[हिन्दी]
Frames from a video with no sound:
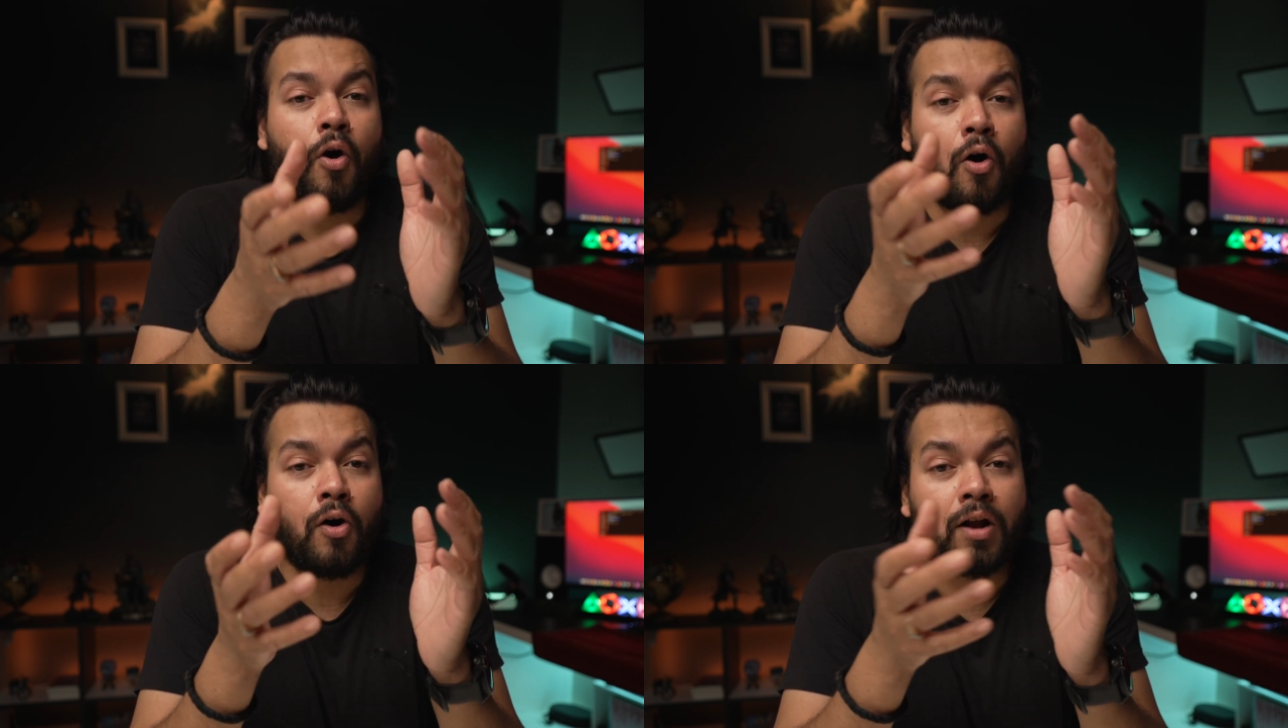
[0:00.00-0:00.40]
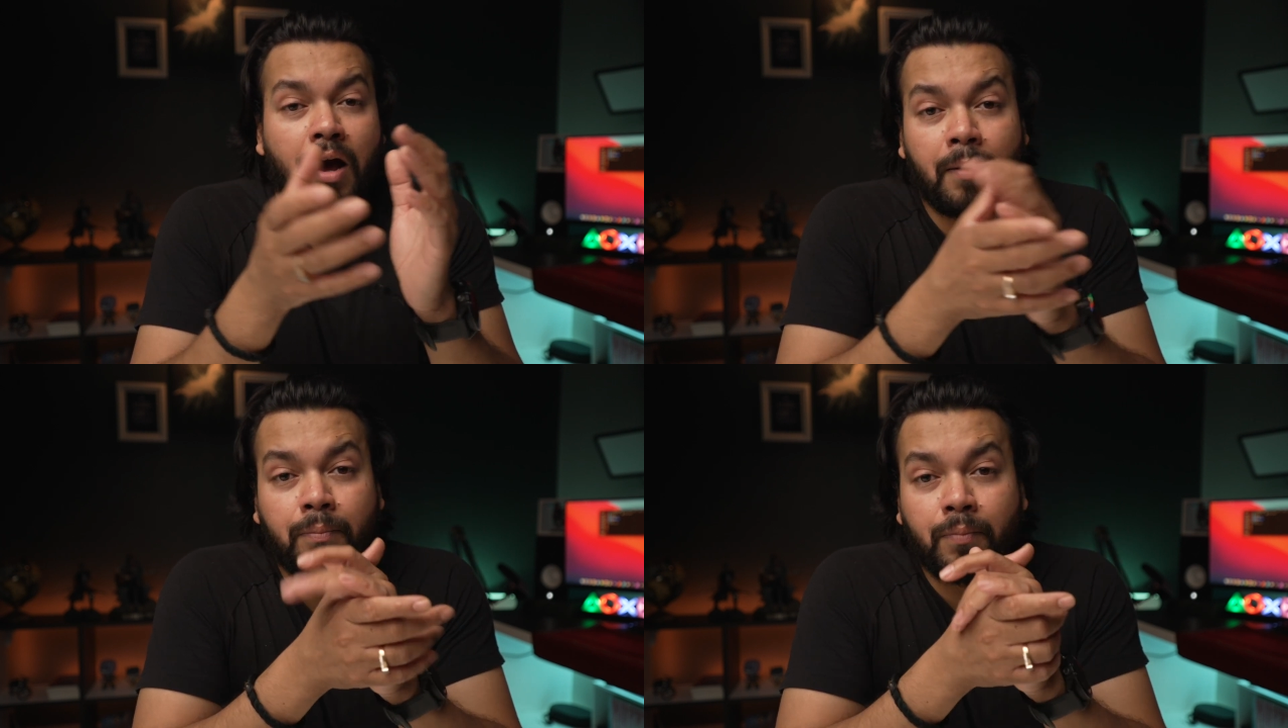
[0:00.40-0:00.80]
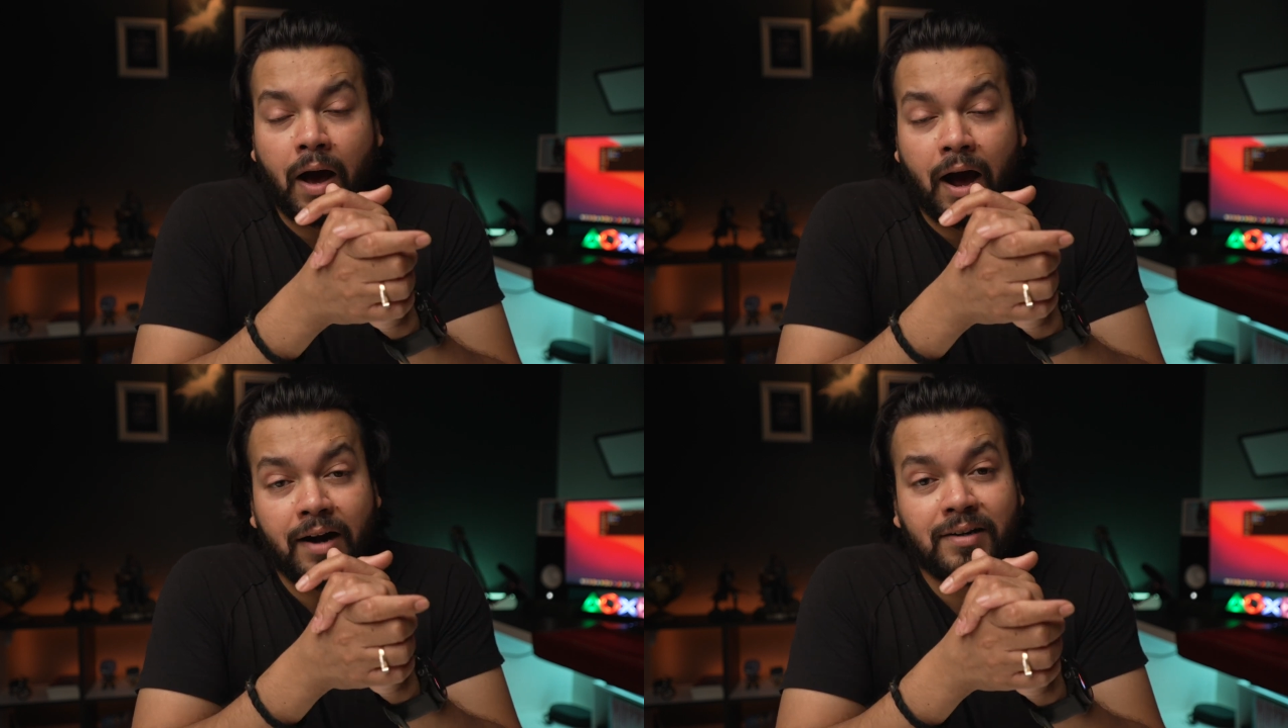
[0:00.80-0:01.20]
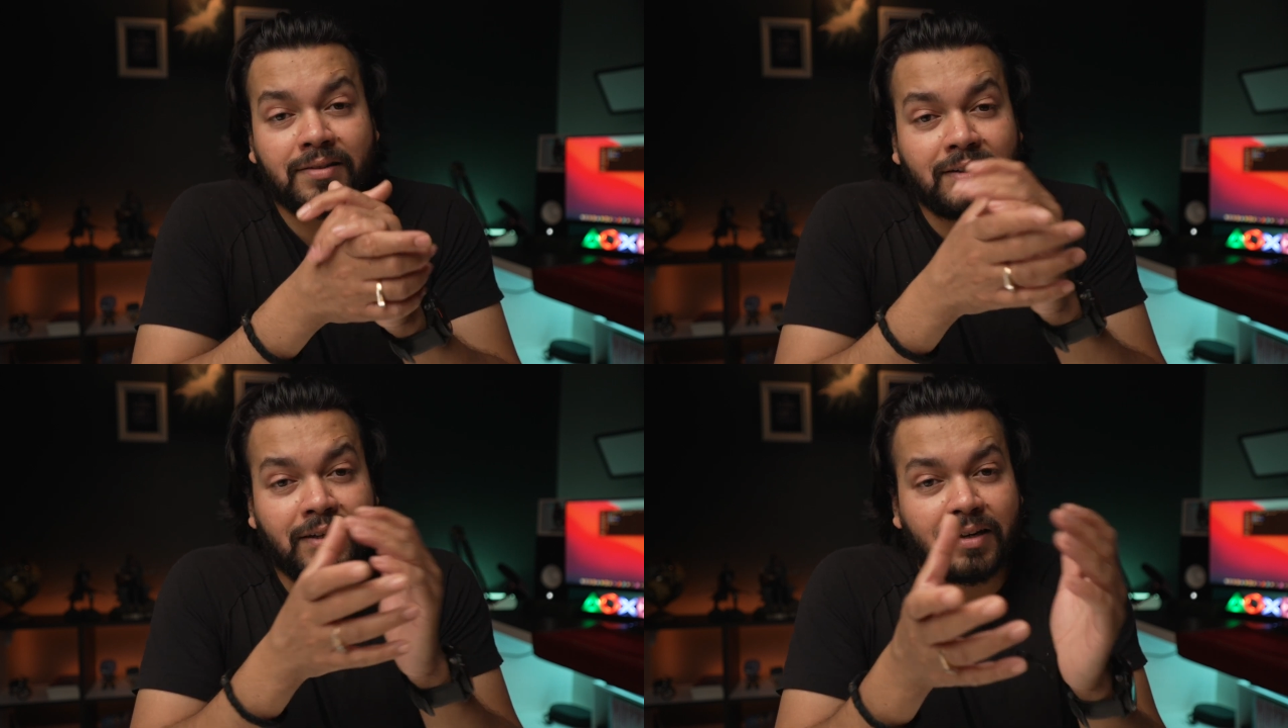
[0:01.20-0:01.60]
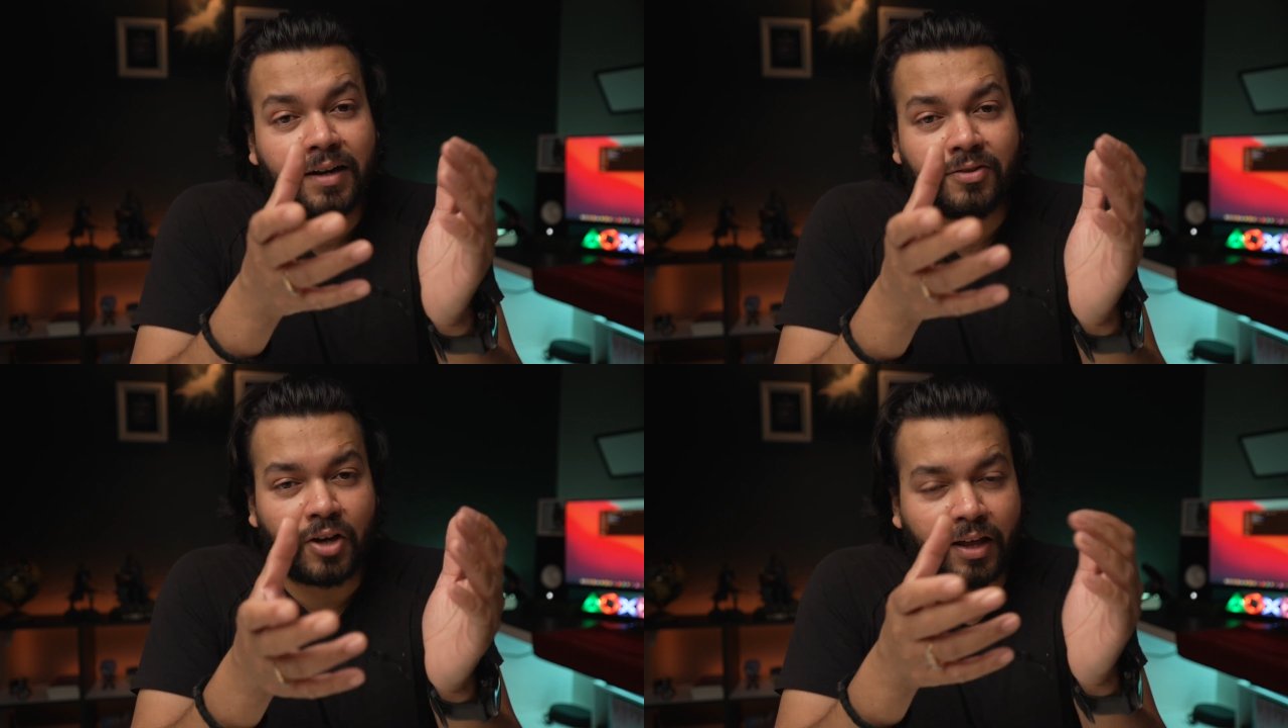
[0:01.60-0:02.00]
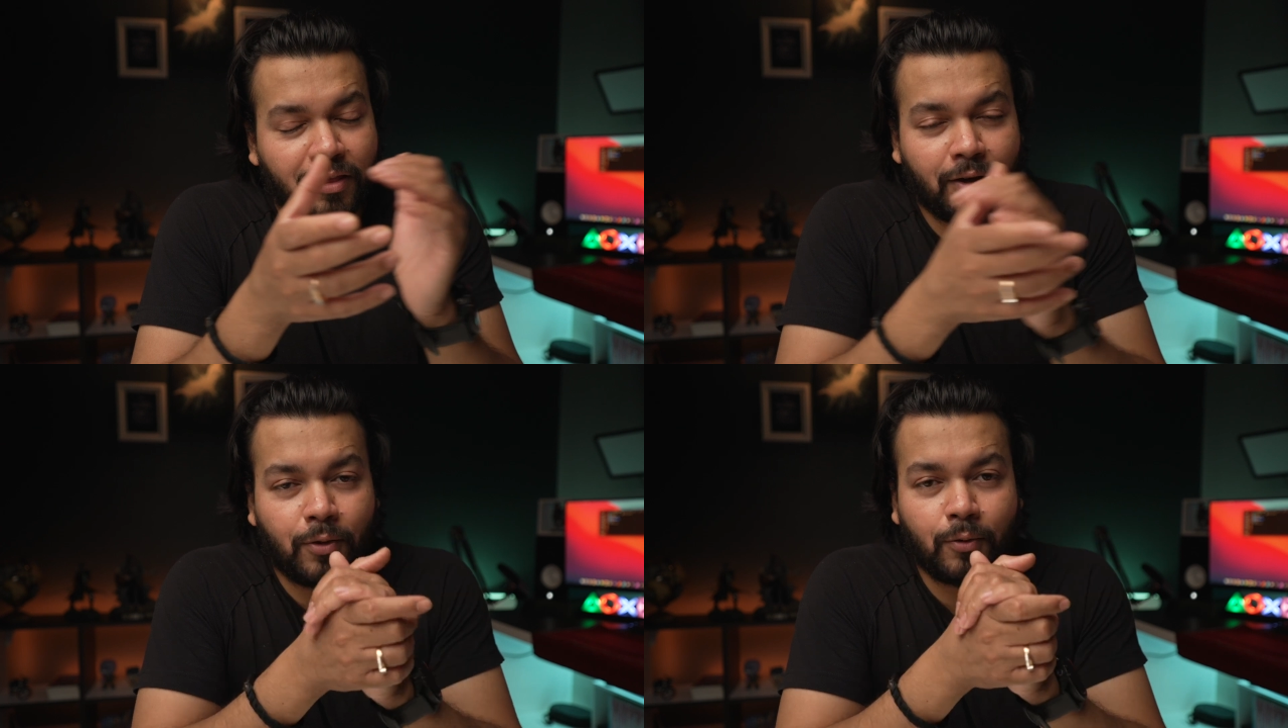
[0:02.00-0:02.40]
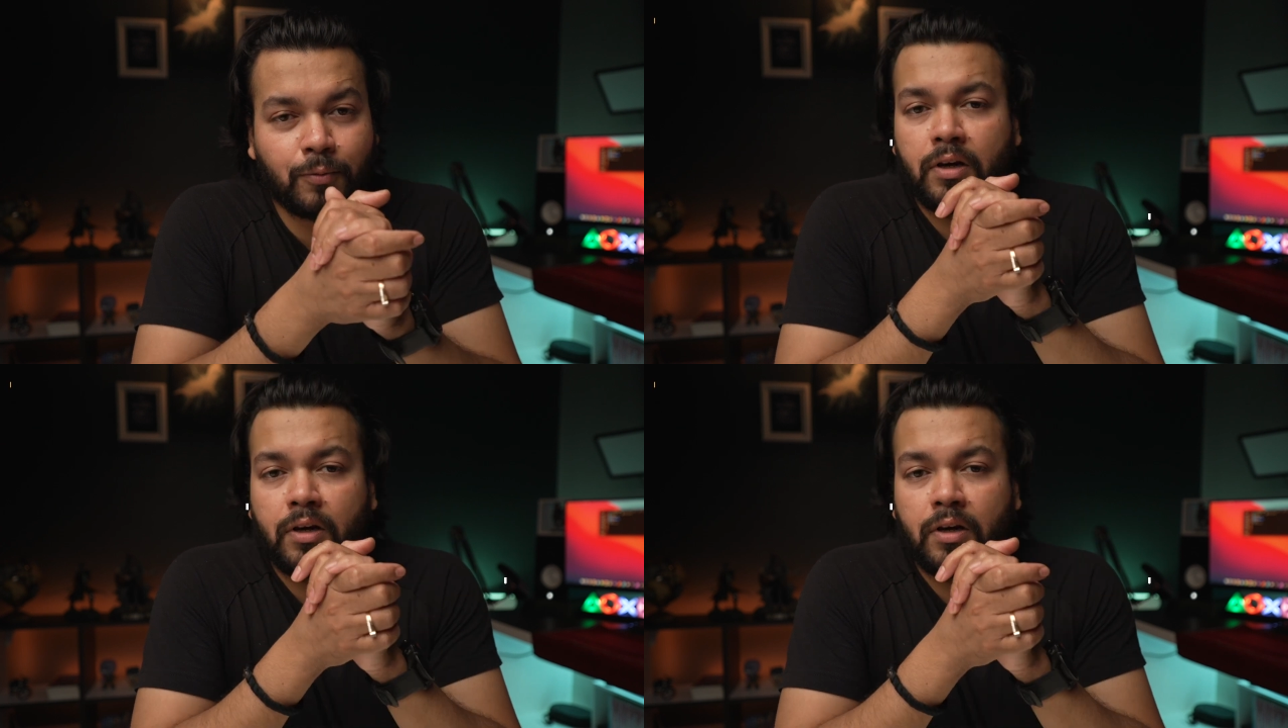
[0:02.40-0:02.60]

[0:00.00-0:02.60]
और आप आर्ट सीखना चाहते हो